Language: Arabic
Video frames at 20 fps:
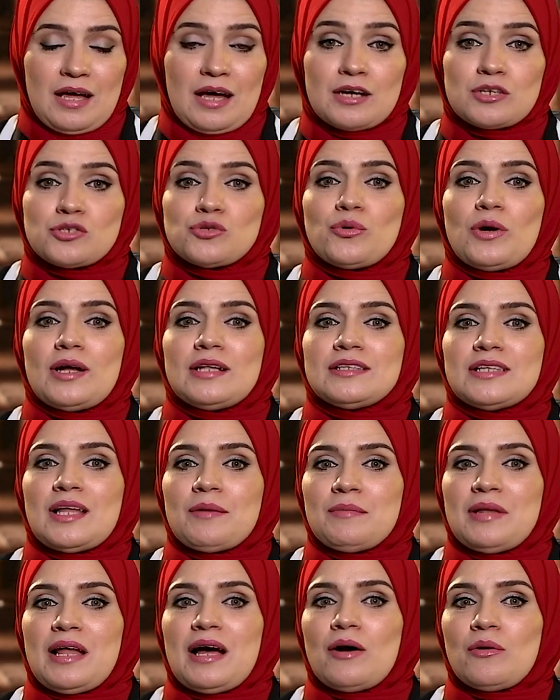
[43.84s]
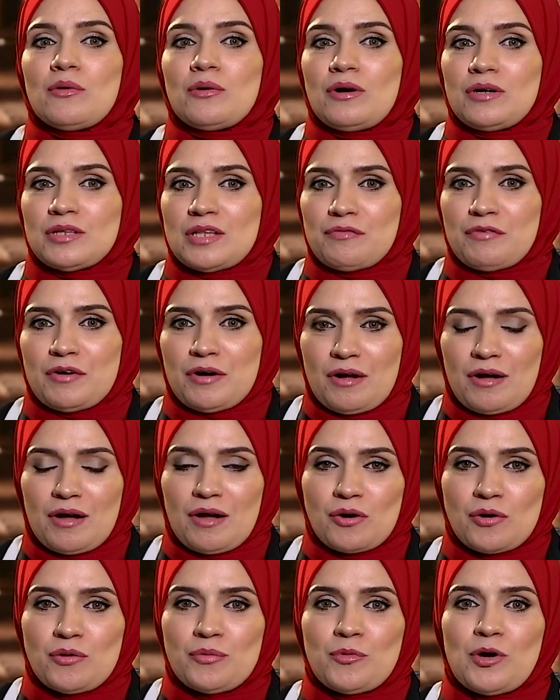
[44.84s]
أرجو أن تملأ أوقات
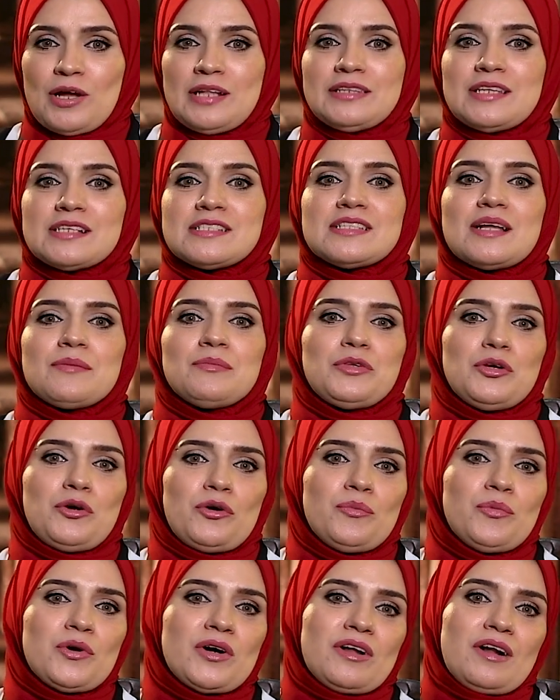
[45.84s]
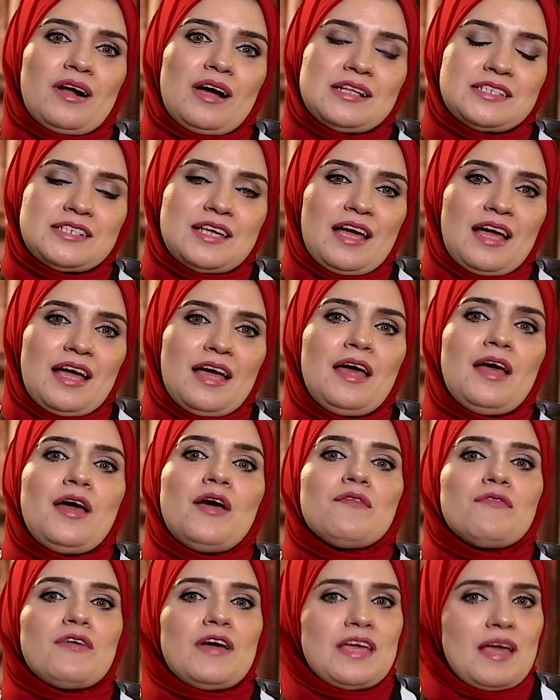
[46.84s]
فراغكم وأن تستمتعوا بقراءتها
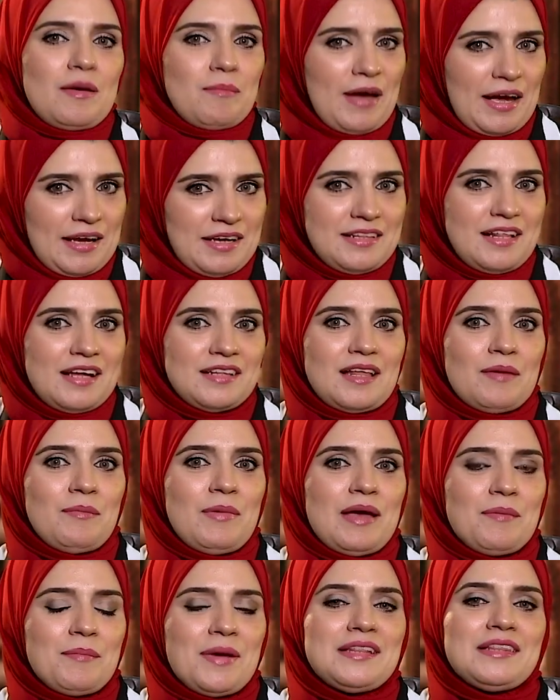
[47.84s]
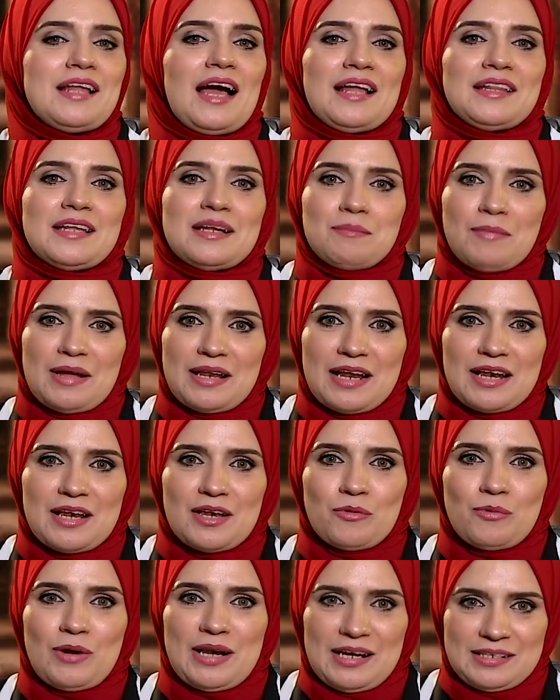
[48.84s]
فهي بعيدة تماما عن
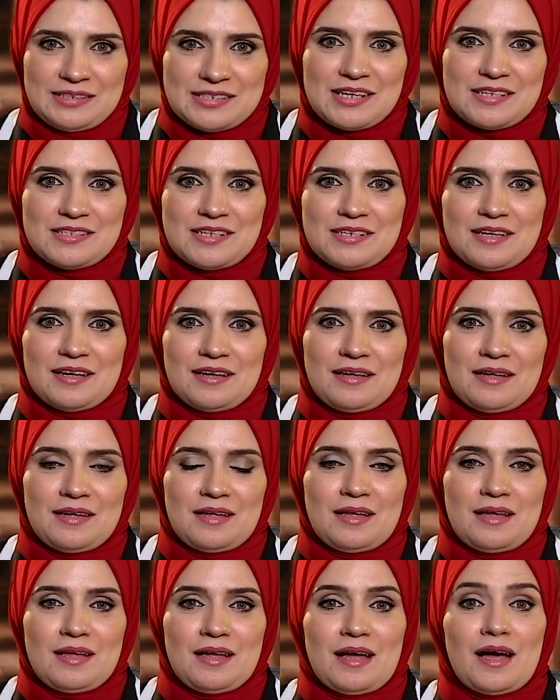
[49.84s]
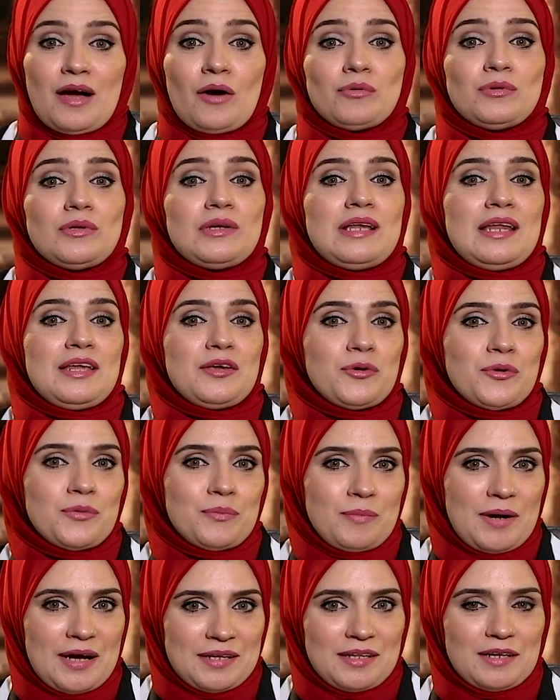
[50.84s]
الملل والاعتيادية أعود
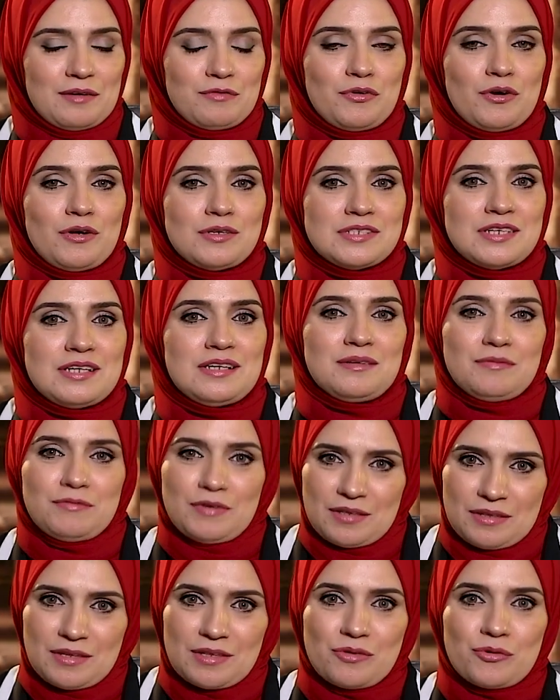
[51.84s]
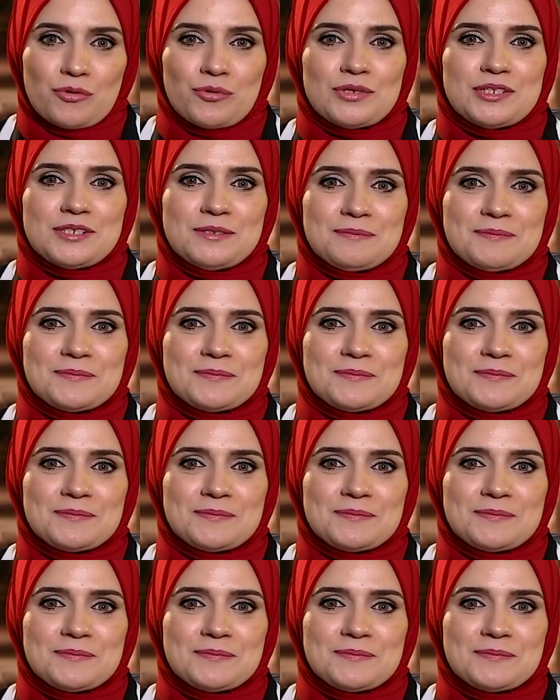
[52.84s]
إليكم بعد الفاصل فانتظروني